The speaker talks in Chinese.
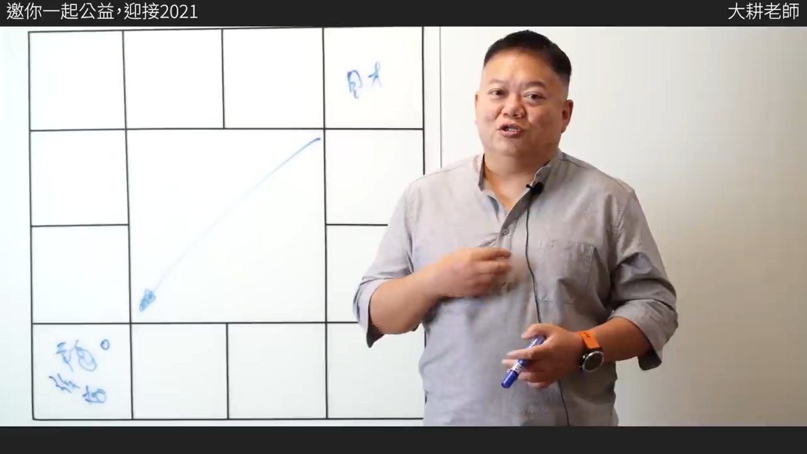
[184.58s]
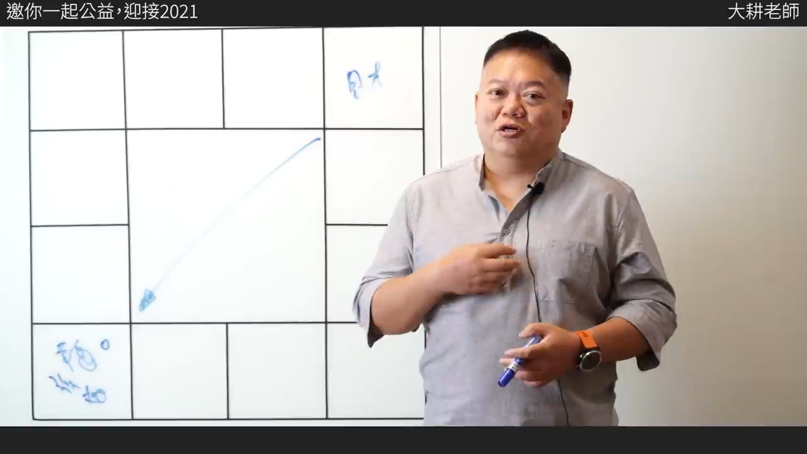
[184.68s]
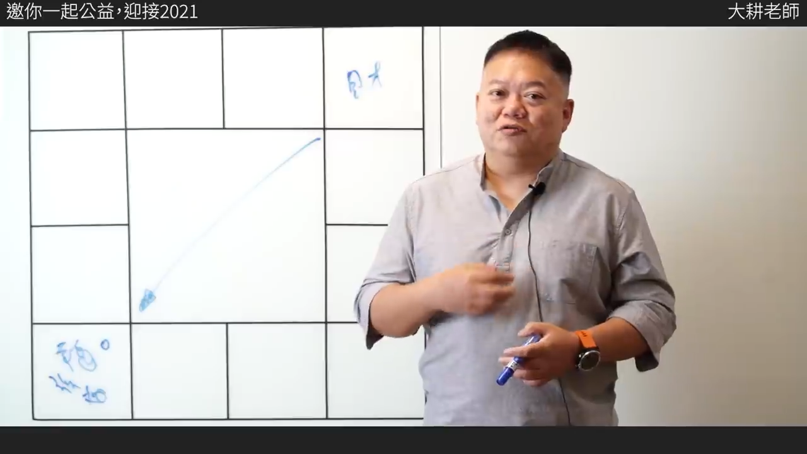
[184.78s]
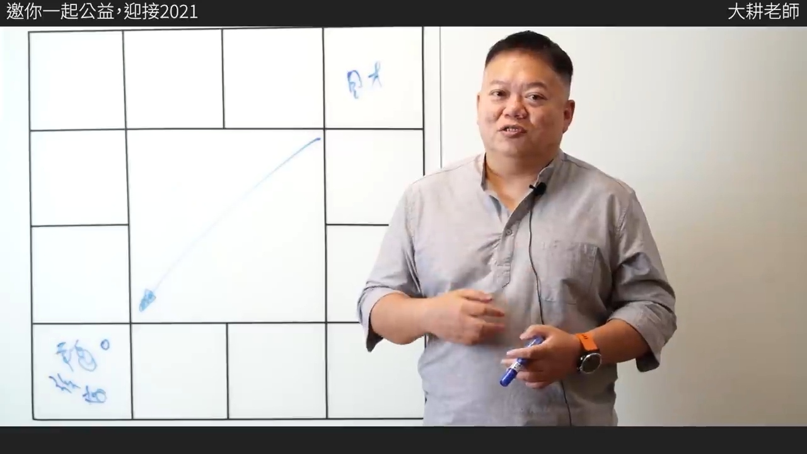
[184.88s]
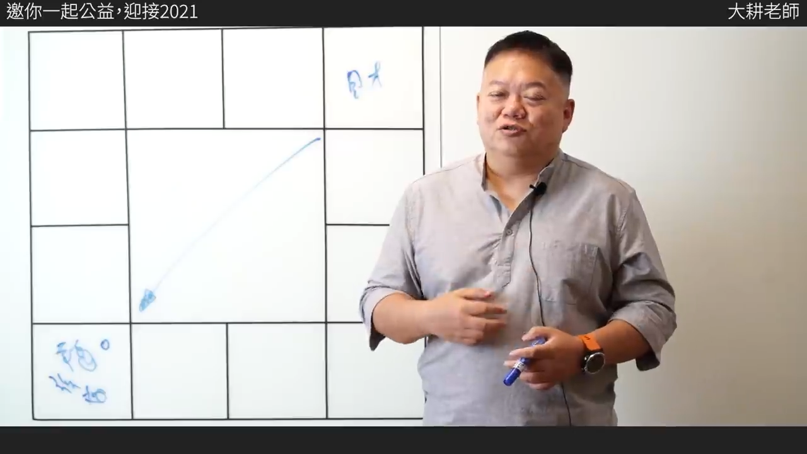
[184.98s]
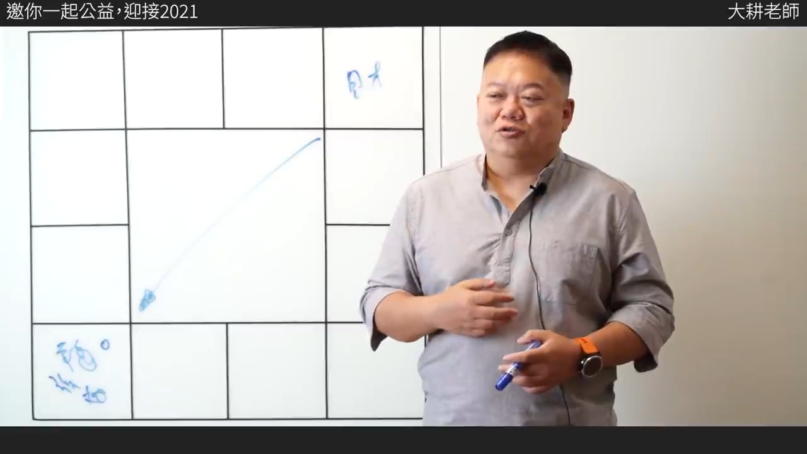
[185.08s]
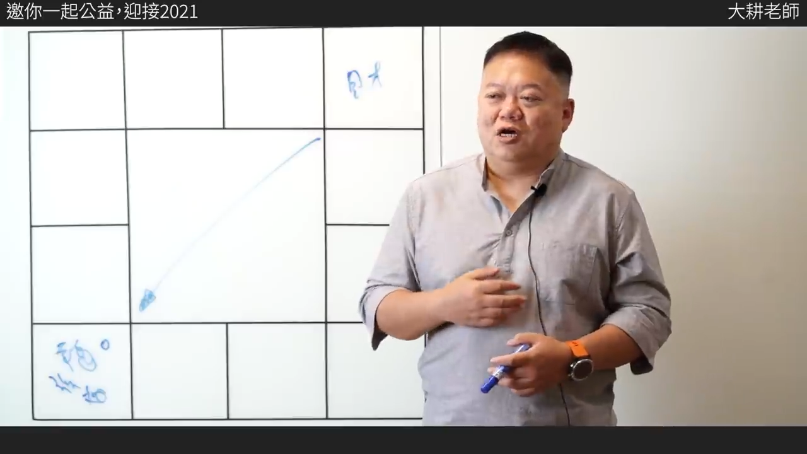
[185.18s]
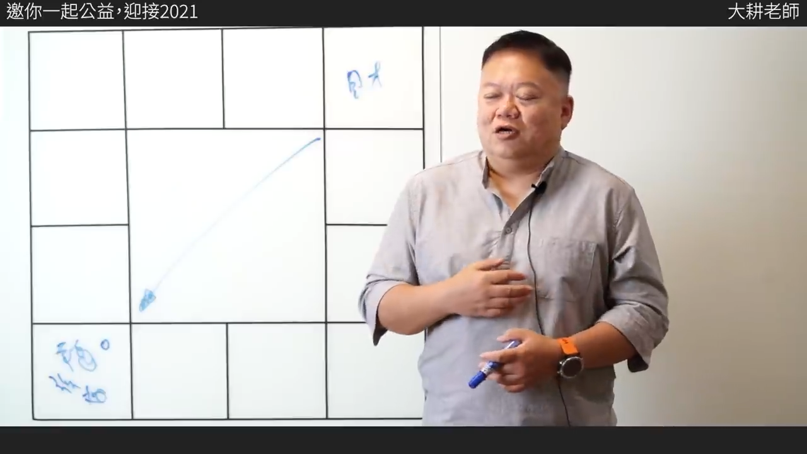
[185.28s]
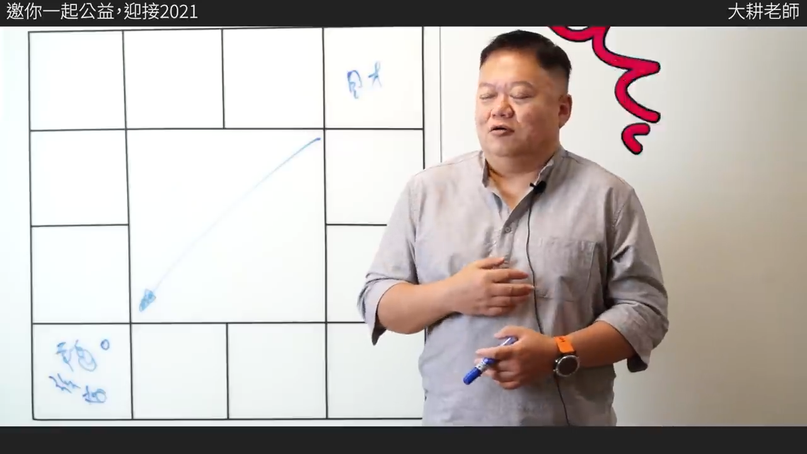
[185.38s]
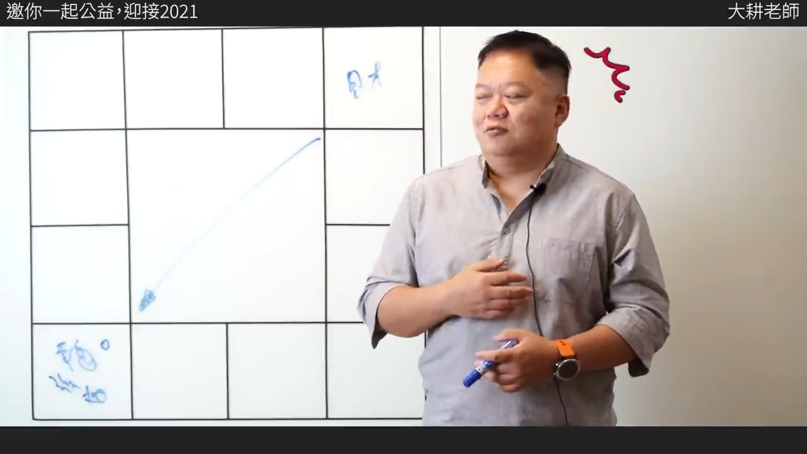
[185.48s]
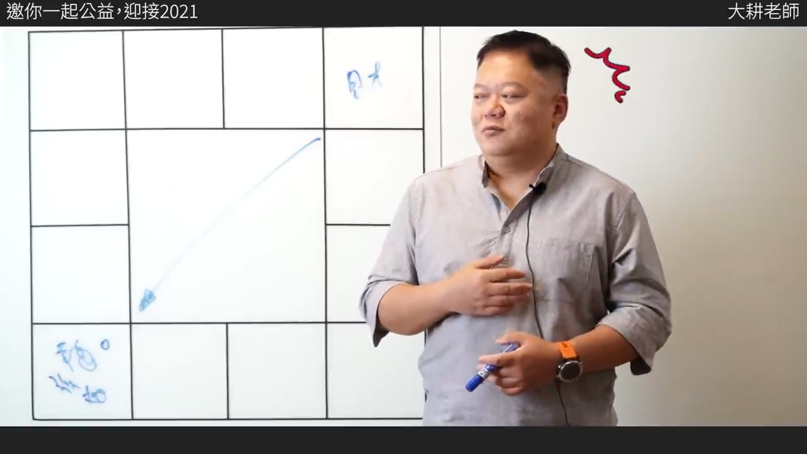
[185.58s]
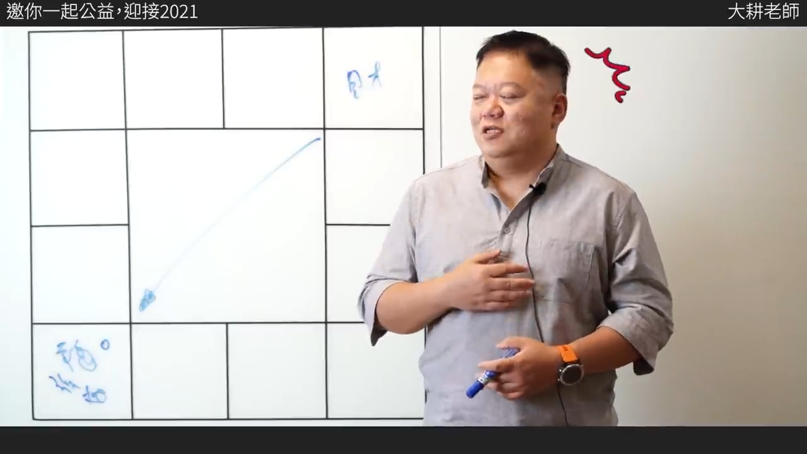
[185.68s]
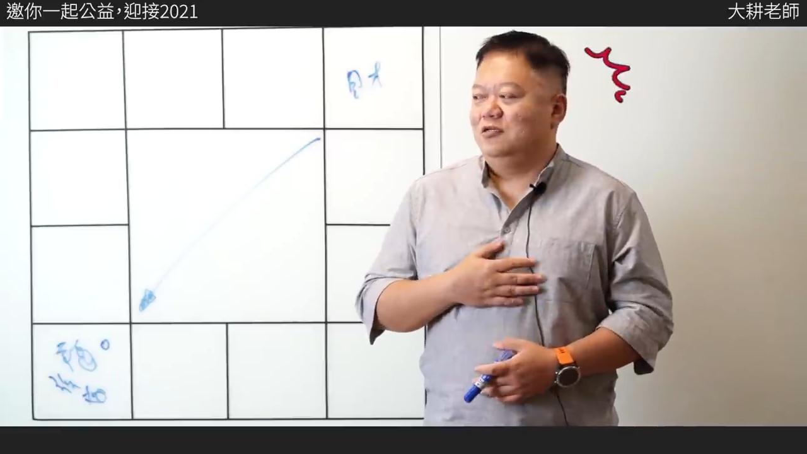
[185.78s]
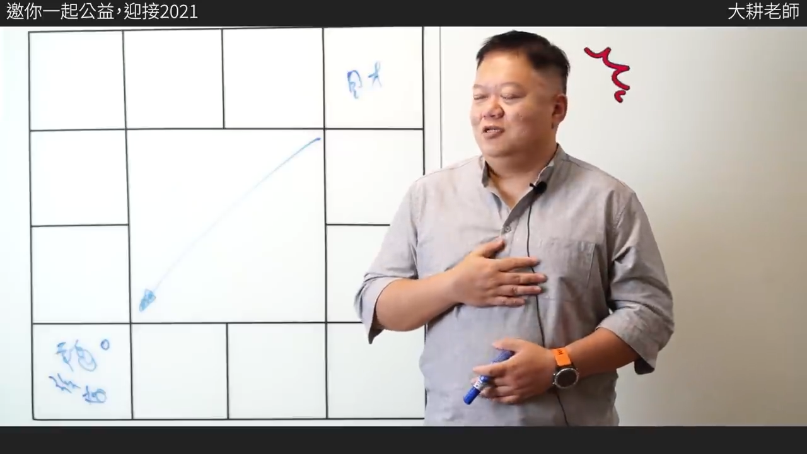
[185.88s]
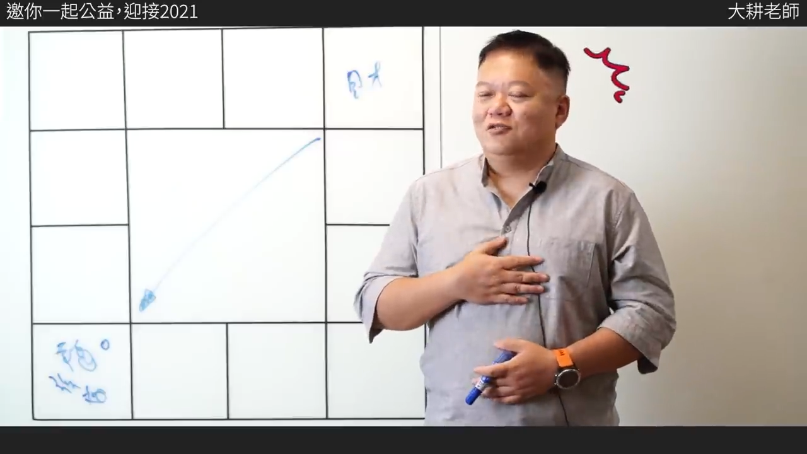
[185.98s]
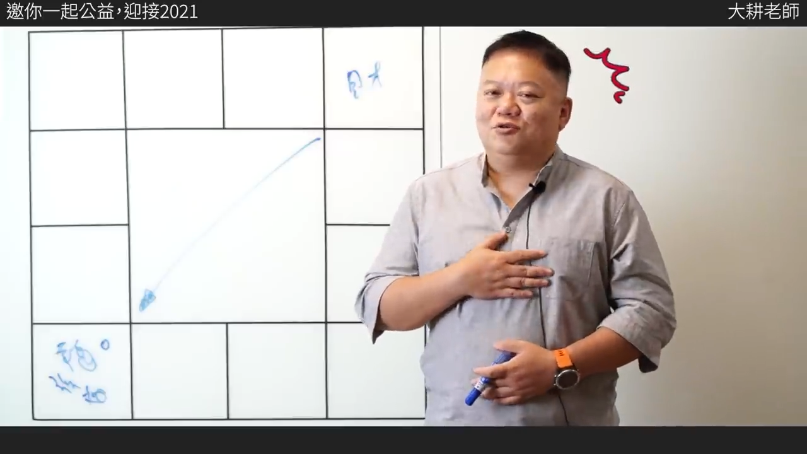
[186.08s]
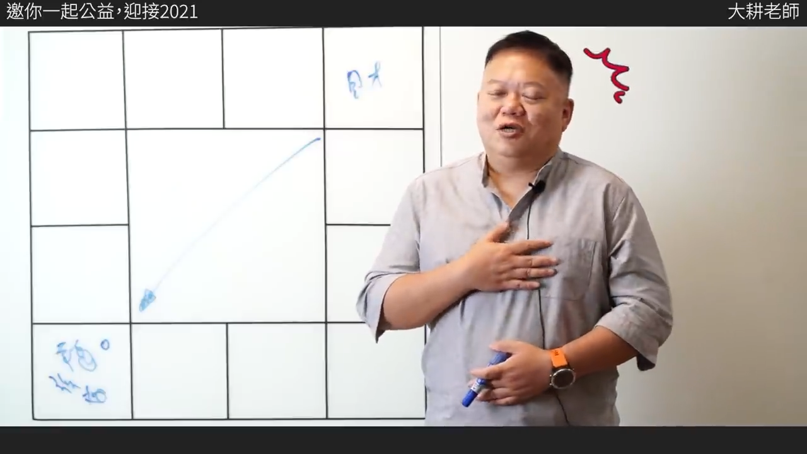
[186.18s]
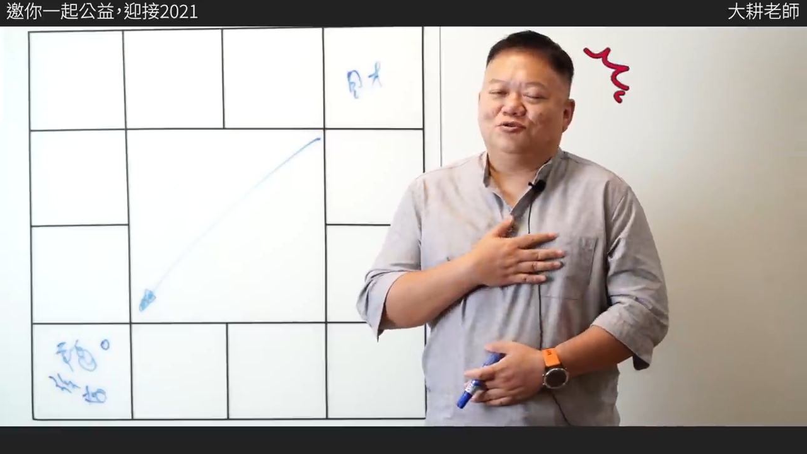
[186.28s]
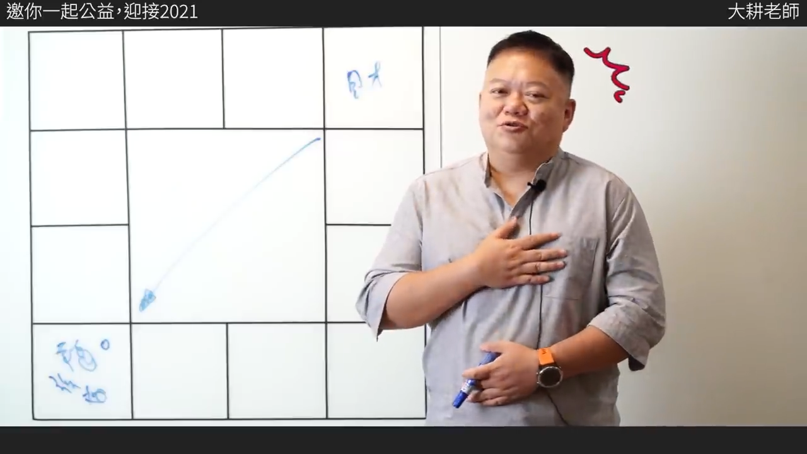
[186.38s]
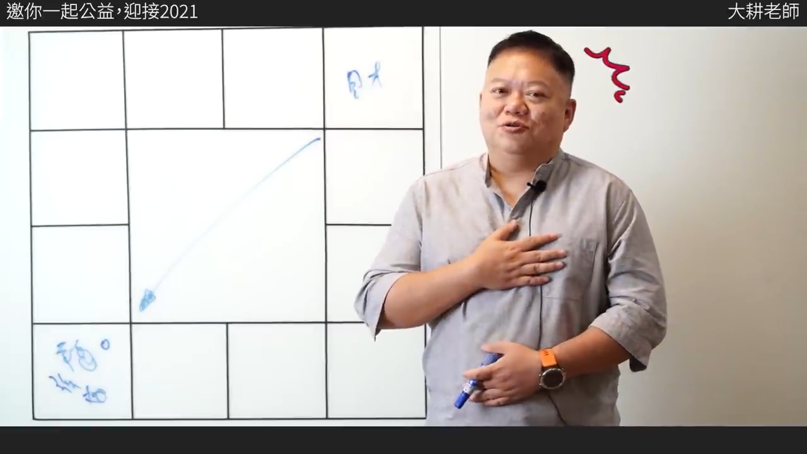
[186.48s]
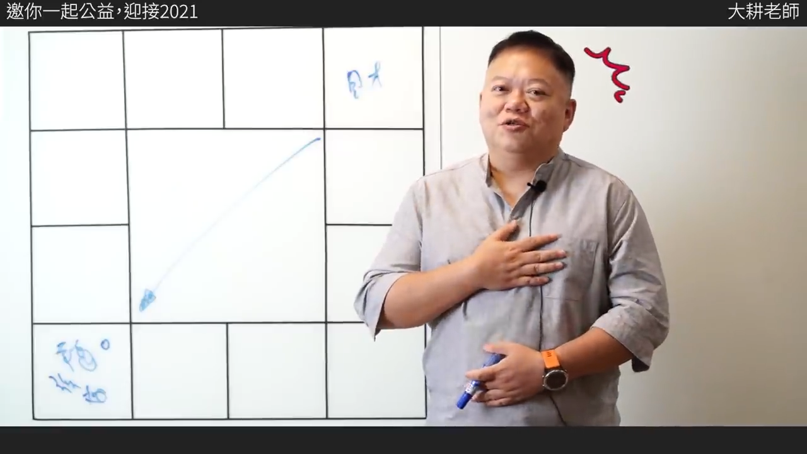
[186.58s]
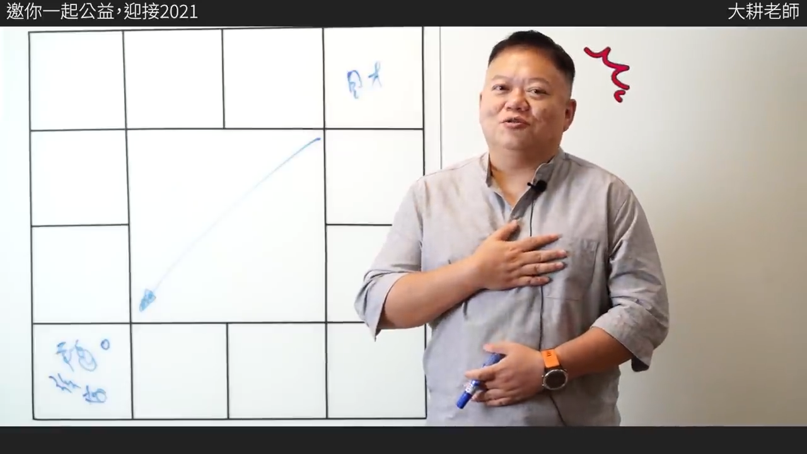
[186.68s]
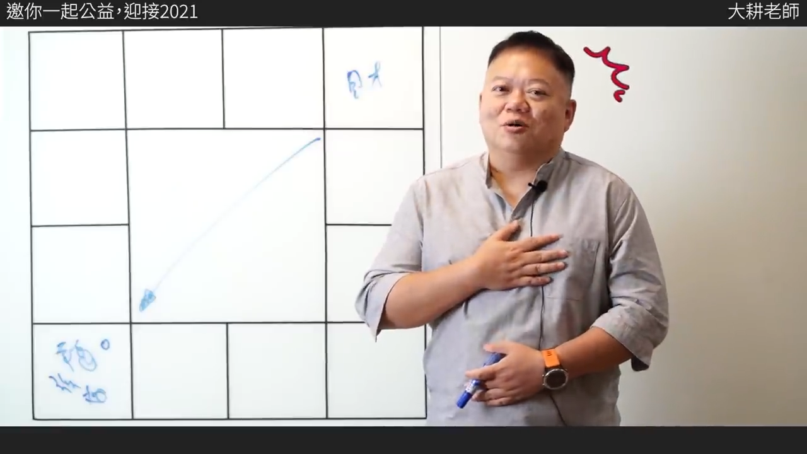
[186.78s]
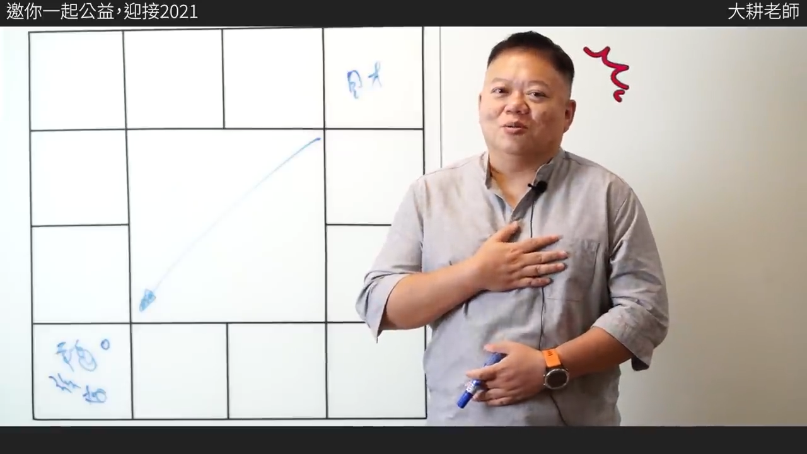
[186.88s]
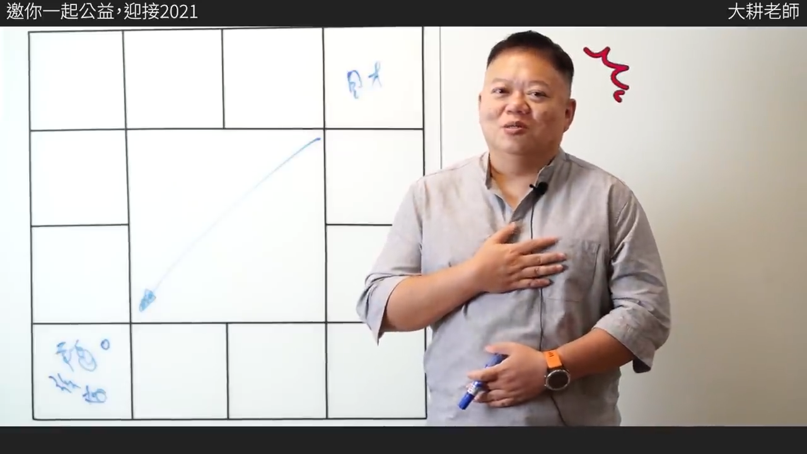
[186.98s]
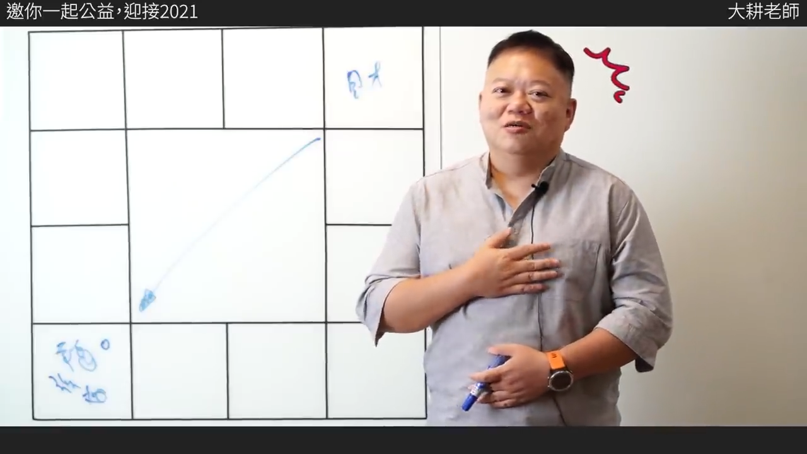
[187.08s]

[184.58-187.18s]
捐到你自己觉得，哎呦，这样捐下去有点痛，